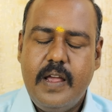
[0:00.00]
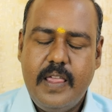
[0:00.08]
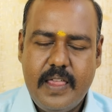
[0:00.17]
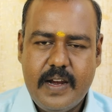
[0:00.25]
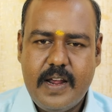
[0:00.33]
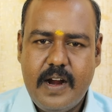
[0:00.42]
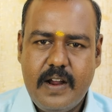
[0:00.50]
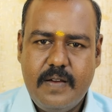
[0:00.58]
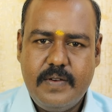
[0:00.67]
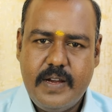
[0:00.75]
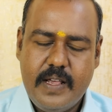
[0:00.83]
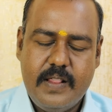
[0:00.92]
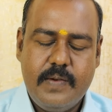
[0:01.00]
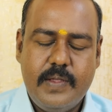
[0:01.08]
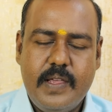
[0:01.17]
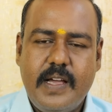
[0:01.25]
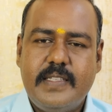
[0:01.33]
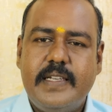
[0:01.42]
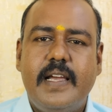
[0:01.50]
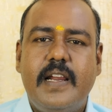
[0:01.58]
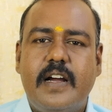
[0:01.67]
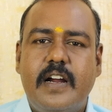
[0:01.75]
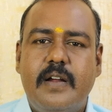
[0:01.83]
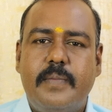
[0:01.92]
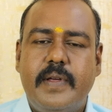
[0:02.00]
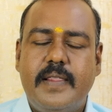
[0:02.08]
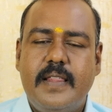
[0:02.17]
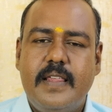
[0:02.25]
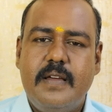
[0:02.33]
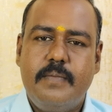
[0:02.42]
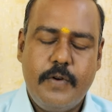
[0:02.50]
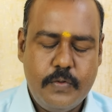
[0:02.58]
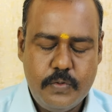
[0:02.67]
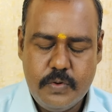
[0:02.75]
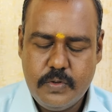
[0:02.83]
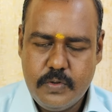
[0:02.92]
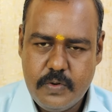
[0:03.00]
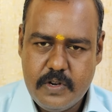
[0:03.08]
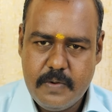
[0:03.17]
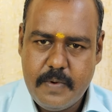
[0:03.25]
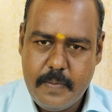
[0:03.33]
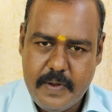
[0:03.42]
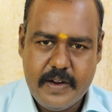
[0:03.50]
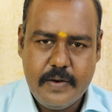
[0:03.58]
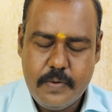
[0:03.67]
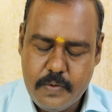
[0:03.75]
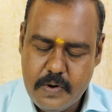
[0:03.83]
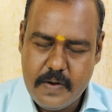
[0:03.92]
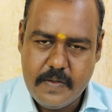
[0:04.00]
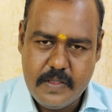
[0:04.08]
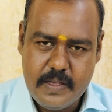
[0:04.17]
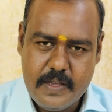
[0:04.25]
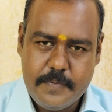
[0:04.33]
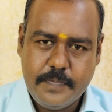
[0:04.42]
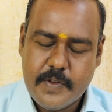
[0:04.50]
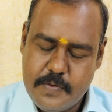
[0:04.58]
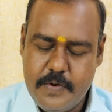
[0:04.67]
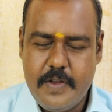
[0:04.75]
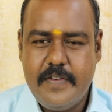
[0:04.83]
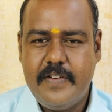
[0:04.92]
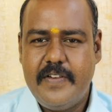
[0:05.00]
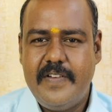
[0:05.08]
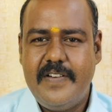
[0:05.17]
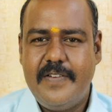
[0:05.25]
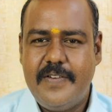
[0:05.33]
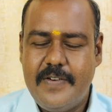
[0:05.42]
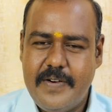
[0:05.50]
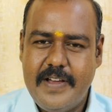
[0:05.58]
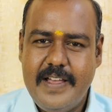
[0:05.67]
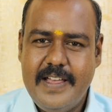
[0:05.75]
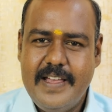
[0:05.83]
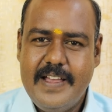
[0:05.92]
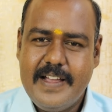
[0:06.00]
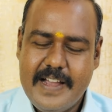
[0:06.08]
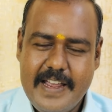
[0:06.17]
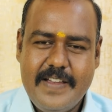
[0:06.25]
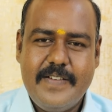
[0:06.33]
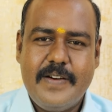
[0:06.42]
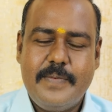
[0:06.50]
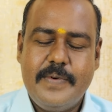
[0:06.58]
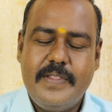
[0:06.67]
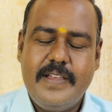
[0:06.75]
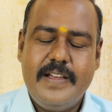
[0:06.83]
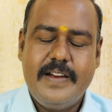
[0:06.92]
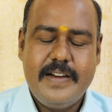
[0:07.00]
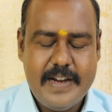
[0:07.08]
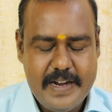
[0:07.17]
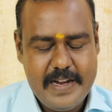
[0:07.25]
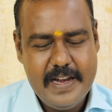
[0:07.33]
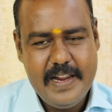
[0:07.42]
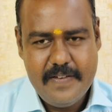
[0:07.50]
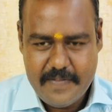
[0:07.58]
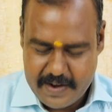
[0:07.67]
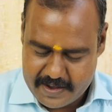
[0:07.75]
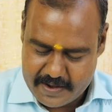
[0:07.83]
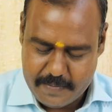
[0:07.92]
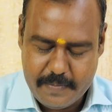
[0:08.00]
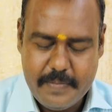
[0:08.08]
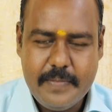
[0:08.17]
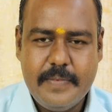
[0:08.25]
இதற்கான விஷயத்தை வந்து இலக்கண பദ്ധதி மருத்துவ ஜோதிடம் அப்படிங்கிற நூலில் வந்து கூடிய விரைவில் உங்களோட கைக்கு வரப்போகுது நன்றி வணக்கம்